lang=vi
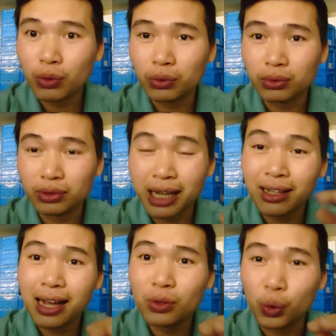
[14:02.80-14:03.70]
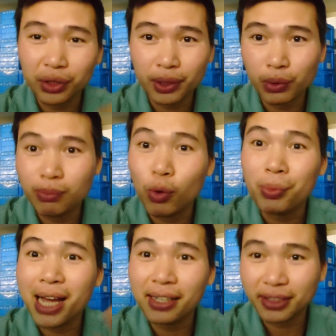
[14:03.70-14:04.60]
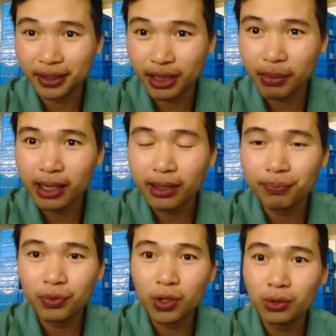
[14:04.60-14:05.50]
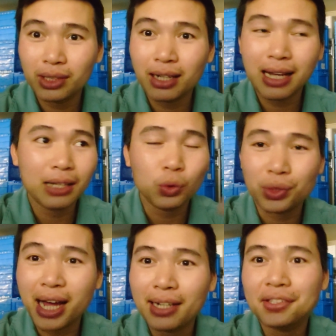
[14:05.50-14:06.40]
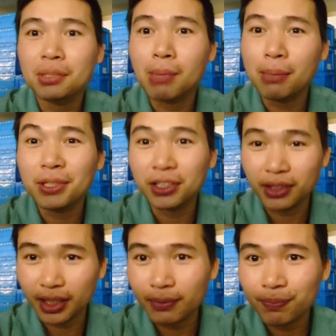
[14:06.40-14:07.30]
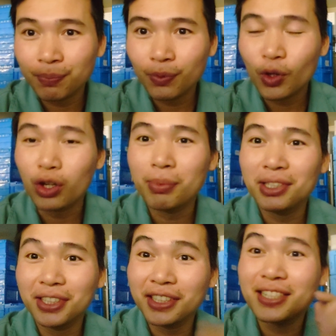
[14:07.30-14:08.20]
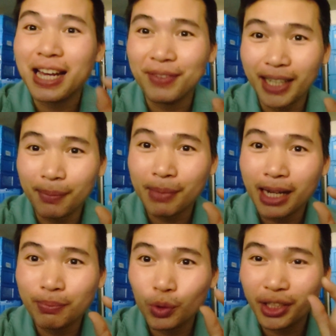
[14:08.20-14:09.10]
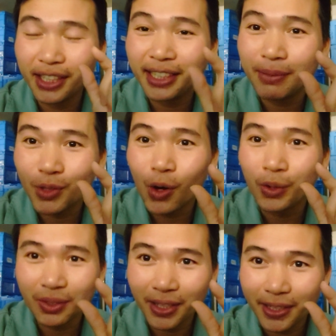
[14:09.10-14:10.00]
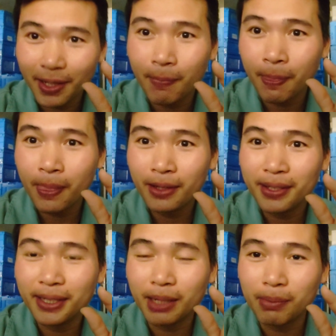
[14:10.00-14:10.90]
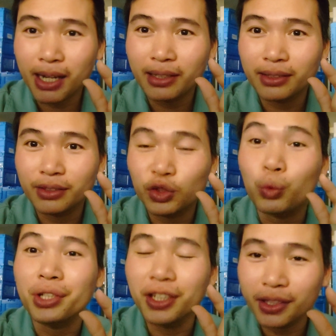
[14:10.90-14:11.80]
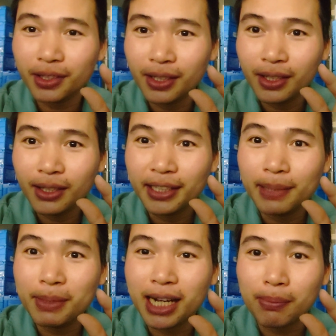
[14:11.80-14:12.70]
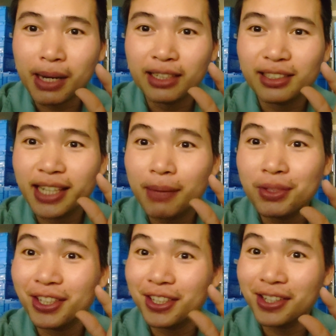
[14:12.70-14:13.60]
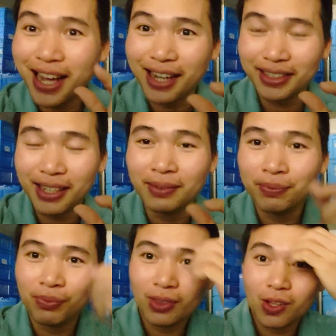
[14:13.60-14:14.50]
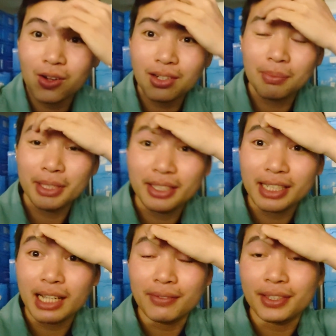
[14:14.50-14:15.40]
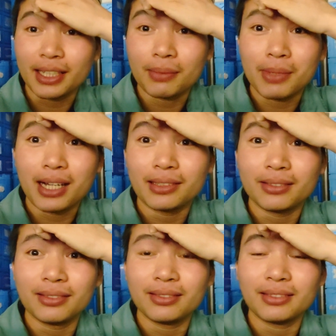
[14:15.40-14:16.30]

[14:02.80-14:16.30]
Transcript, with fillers: nào cũng tăng ca tối thiểu là 42 tiếng các bạn ạ còn tăng ca tối đa là được 79 tiếng đó là mình chia sẻ với các bạn một kinh nghiệm nhỏ như vậy nhá để các bạn chú ý hơn khi mà các bạn xem những cái đơn hàng nhá đó là mình chia sẻ với các bạn